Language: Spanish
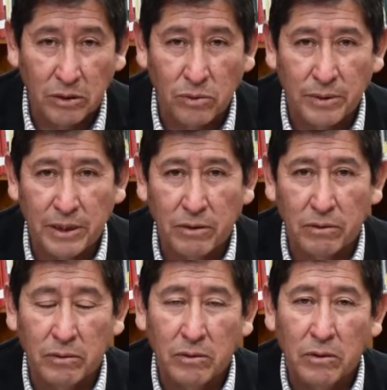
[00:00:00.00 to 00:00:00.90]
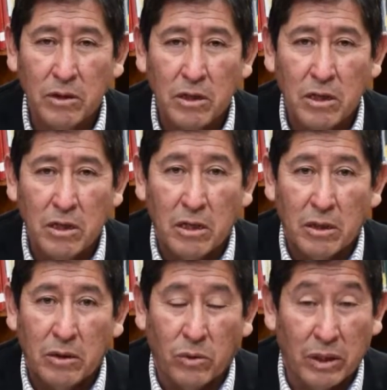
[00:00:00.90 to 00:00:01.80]
tuvieron
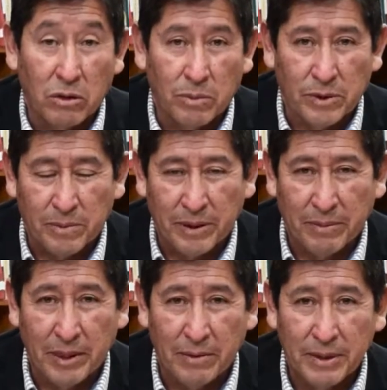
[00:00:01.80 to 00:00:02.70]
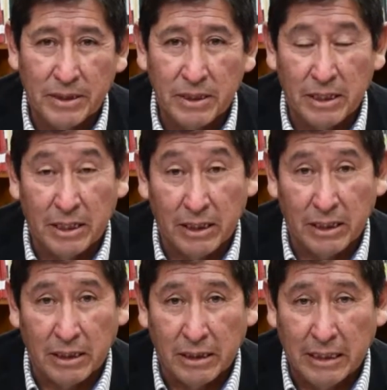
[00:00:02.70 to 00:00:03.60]
cuando por primera vez
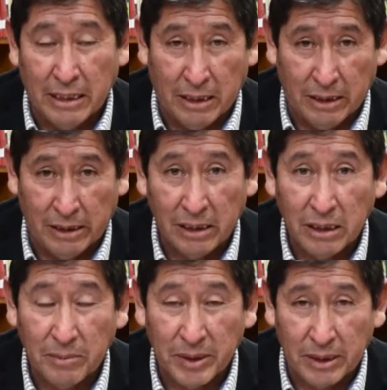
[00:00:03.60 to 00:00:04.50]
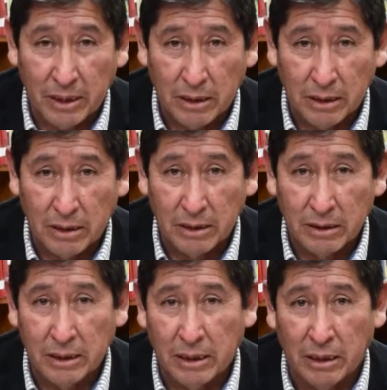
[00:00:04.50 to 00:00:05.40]
llegan a la gran capital
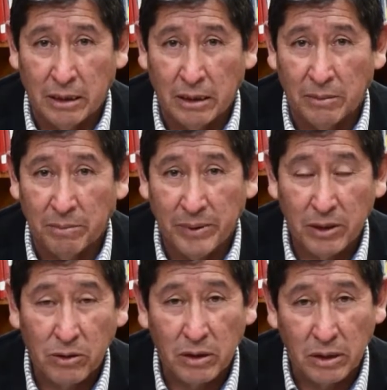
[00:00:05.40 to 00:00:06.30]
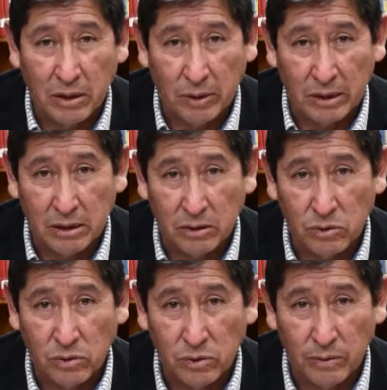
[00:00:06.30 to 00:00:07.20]
del imperio del
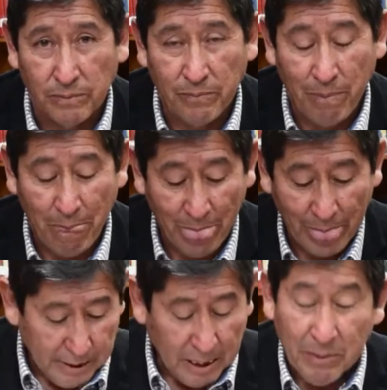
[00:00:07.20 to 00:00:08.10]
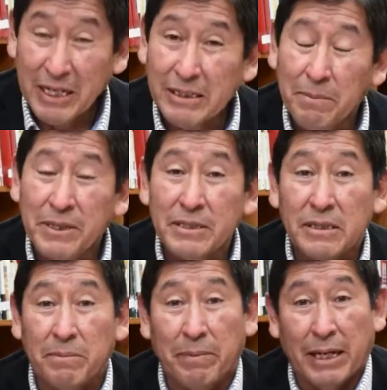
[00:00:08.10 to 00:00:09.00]
suyo La plaza
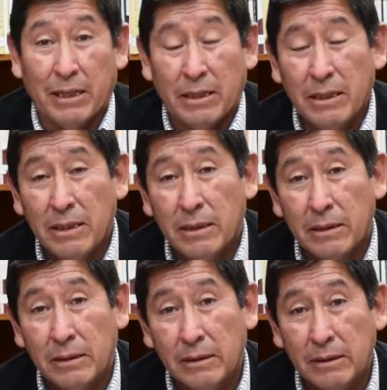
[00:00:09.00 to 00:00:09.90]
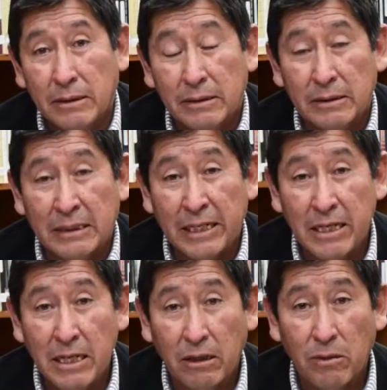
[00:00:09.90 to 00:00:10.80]
principal
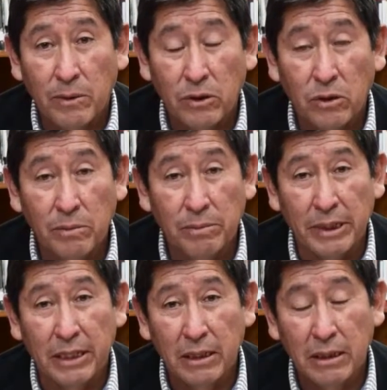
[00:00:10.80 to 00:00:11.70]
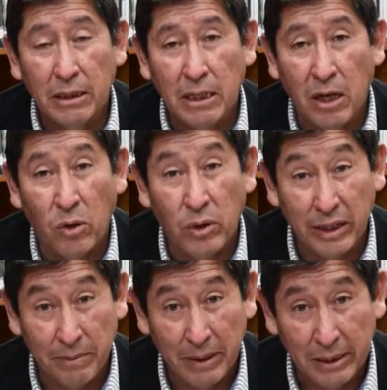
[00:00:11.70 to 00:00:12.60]
tenía como nombre
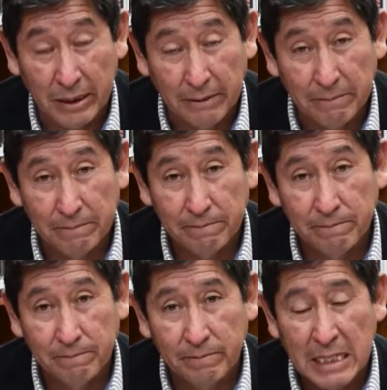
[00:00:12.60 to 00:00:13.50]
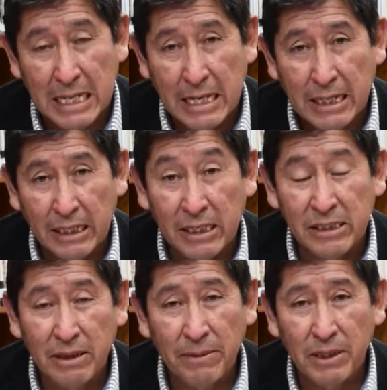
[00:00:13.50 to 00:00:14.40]
Jaucaipata y
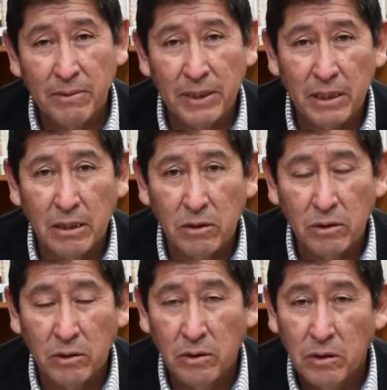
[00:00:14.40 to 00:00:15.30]
estaba dividido